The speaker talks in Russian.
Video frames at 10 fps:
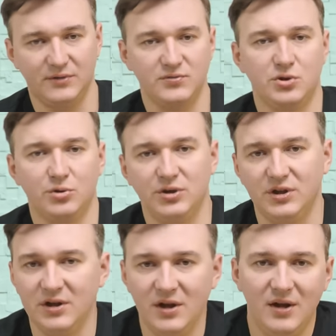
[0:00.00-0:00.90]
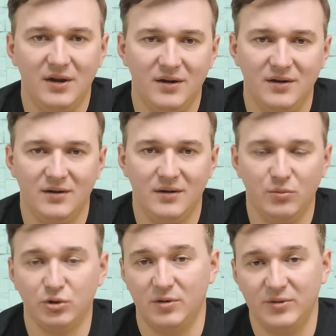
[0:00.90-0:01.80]
там встроенный э,
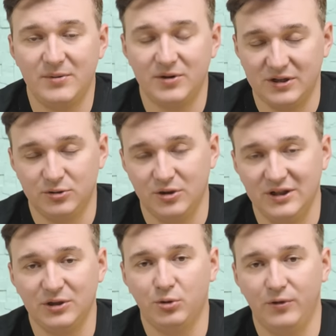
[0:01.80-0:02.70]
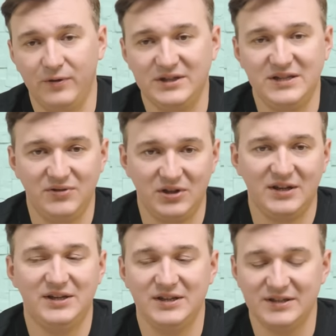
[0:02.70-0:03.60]
модулем камеры, который не такой эффективный,
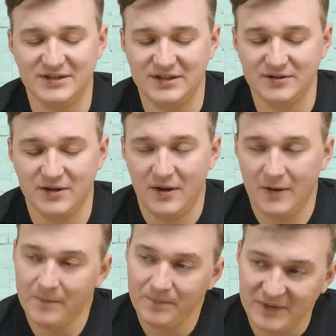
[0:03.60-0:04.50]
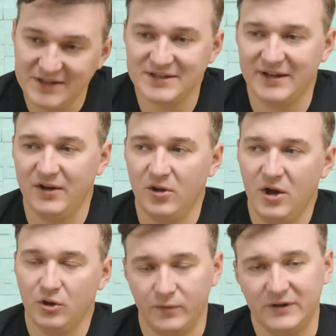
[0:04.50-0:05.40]
как нейросеть. Не знаю.
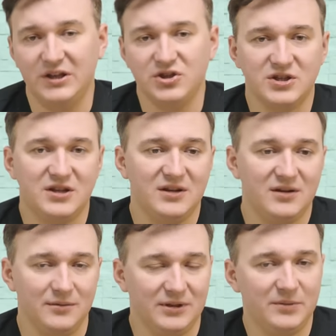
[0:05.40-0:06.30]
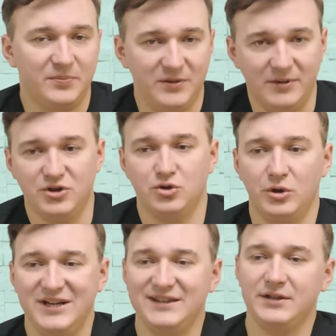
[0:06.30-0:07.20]
Но фактически надо понимать, что
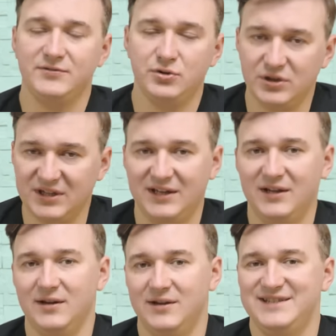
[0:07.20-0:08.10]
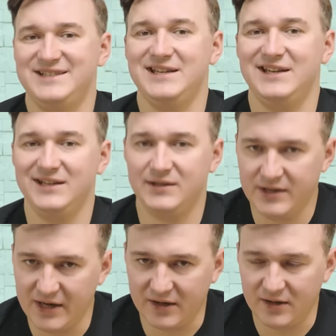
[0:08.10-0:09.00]
это все-таки
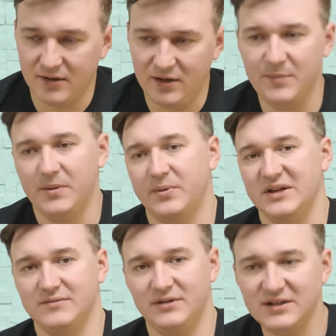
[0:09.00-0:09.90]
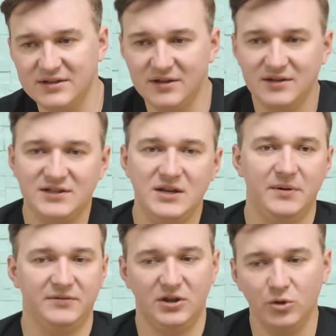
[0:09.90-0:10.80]
середняк. И по производительности, и
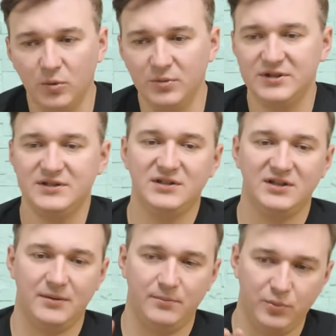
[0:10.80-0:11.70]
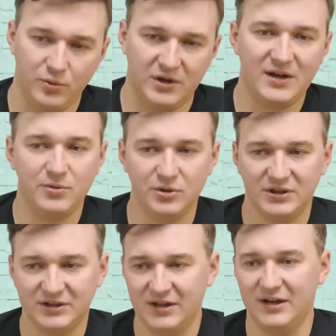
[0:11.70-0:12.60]
по автономности, там, по камеру и
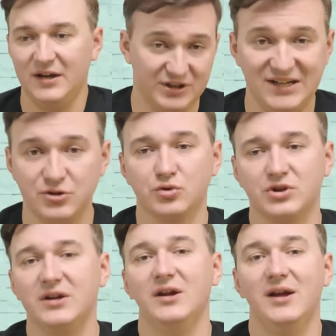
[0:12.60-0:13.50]
так далее. Дальше уже